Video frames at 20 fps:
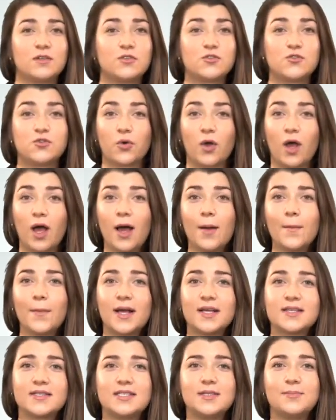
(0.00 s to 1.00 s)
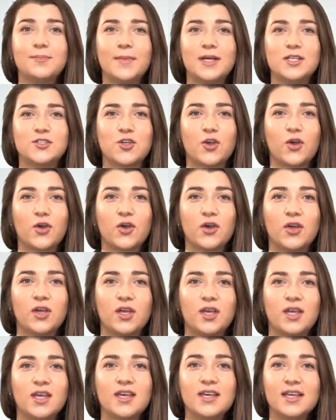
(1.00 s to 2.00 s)
sur un principe majeur
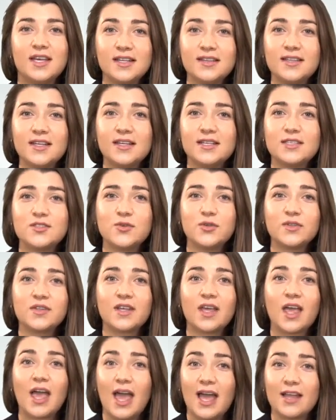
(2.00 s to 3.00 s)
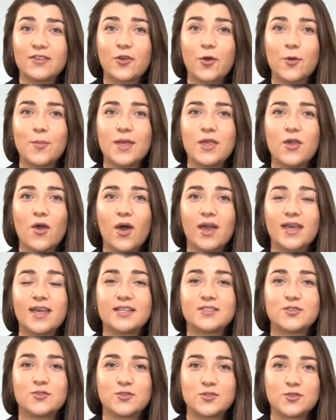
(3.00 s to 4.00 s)
aider les autres, à être meilleurs et
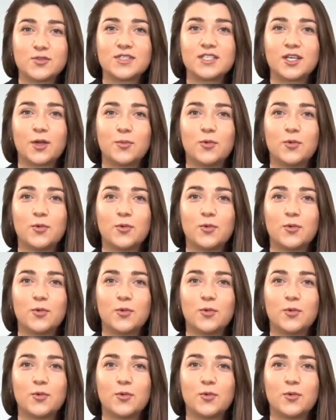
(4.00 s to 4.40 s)
à se sentir